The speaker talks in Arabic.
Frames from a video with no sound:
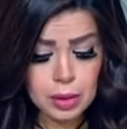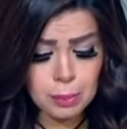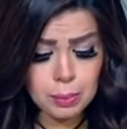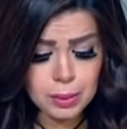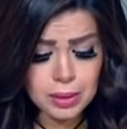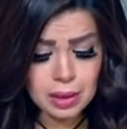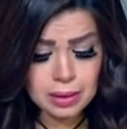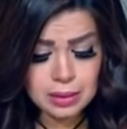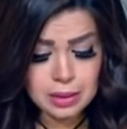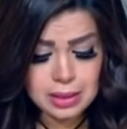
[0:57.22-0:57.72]

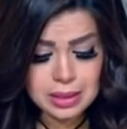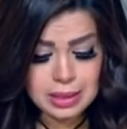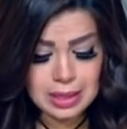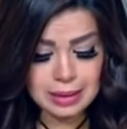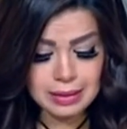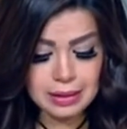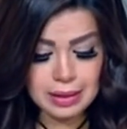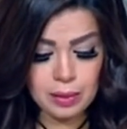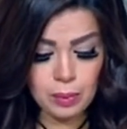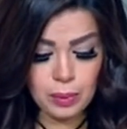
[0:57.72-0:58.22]
بتختص
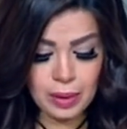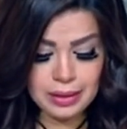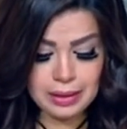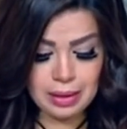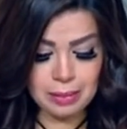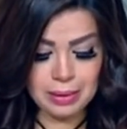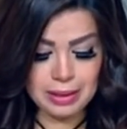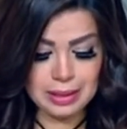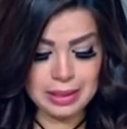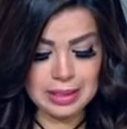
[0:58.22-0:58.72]
هذه الوحدة
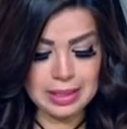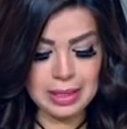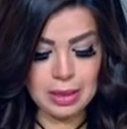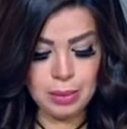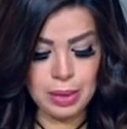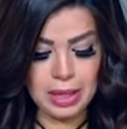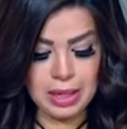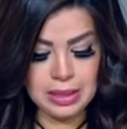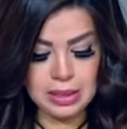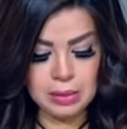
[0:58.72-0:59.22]
المركزية
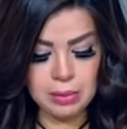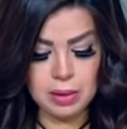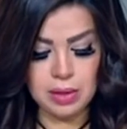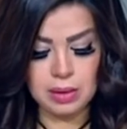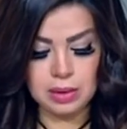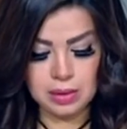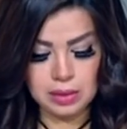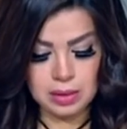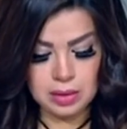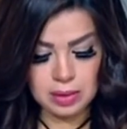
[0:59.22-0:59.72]
بالعديد من
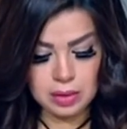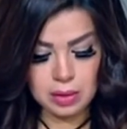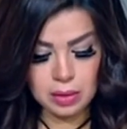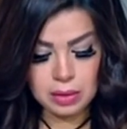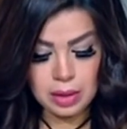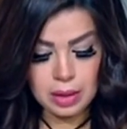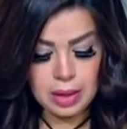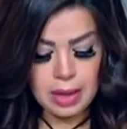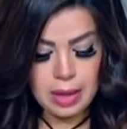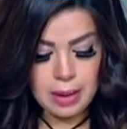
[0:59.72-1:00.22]
الاختصاصات
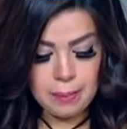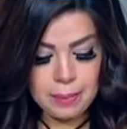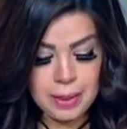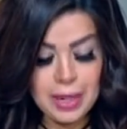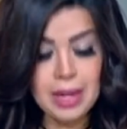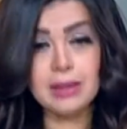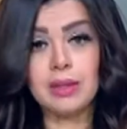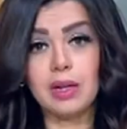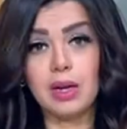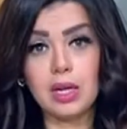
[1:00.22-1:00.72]

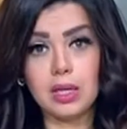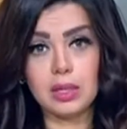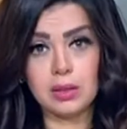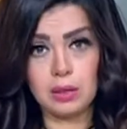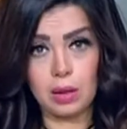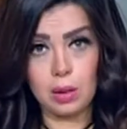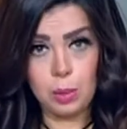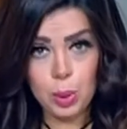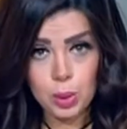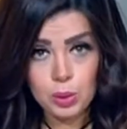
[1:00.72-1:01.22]
منها تلقي
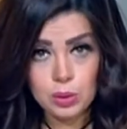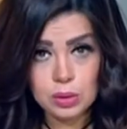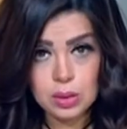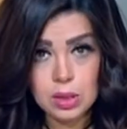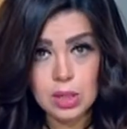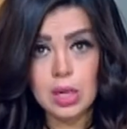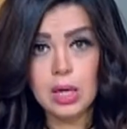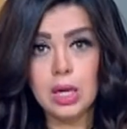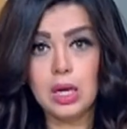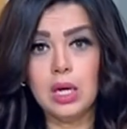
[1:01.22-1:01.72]
الطلبات
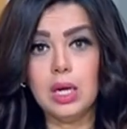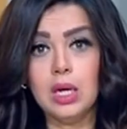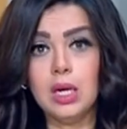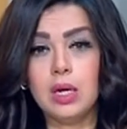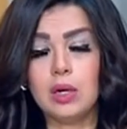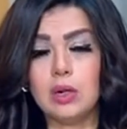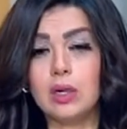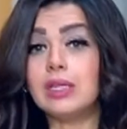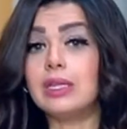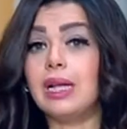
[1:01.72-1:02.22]

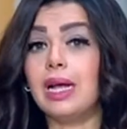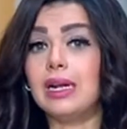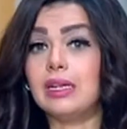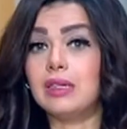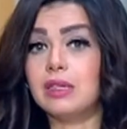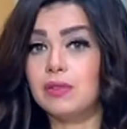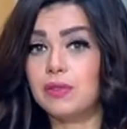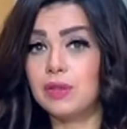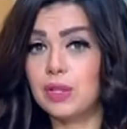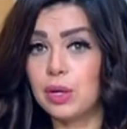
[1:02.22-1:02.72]
آه، الرد على
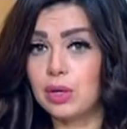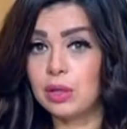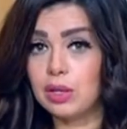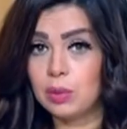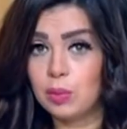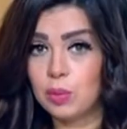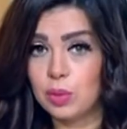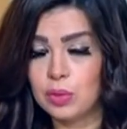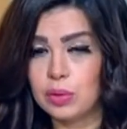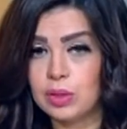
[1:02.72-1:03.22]
استفسارات
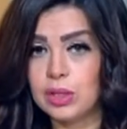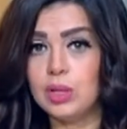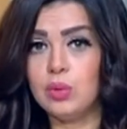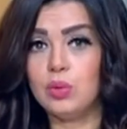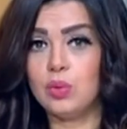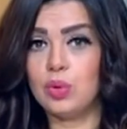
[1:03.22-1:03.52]
المواطنين